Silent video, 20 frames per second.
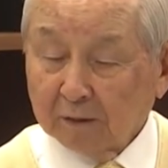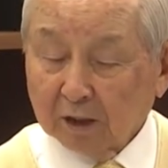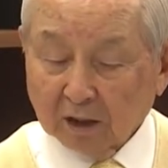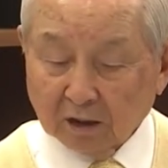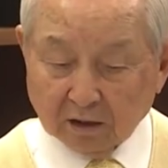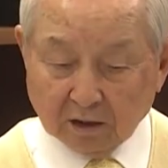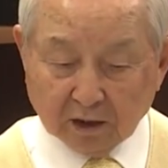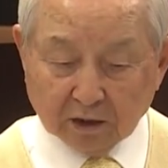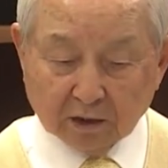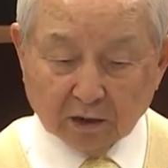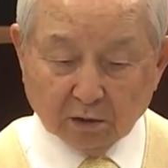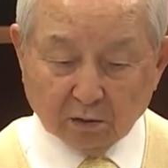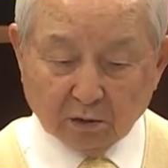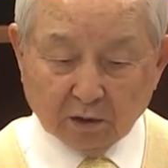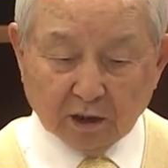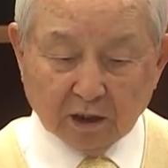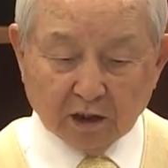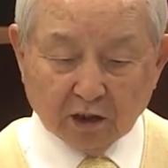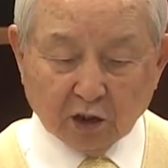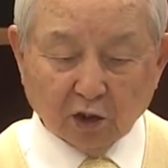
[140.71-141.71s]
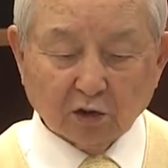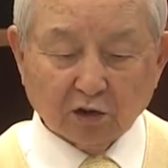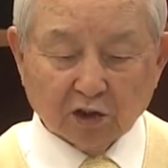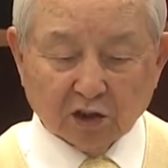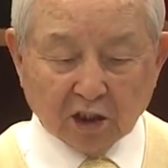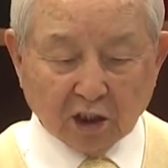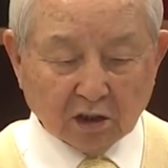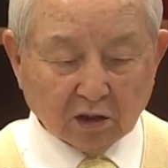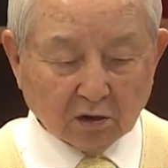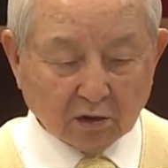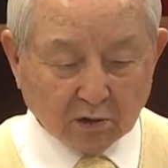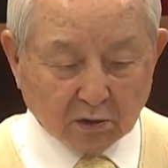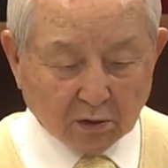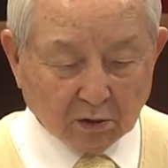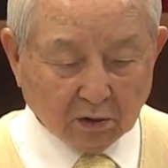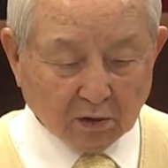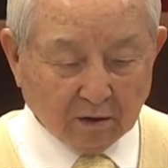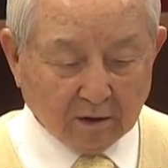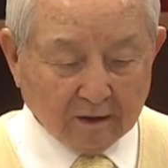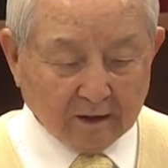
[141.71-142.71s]
그래서 우리 네.
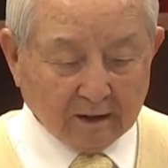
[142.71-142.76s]
청취자들도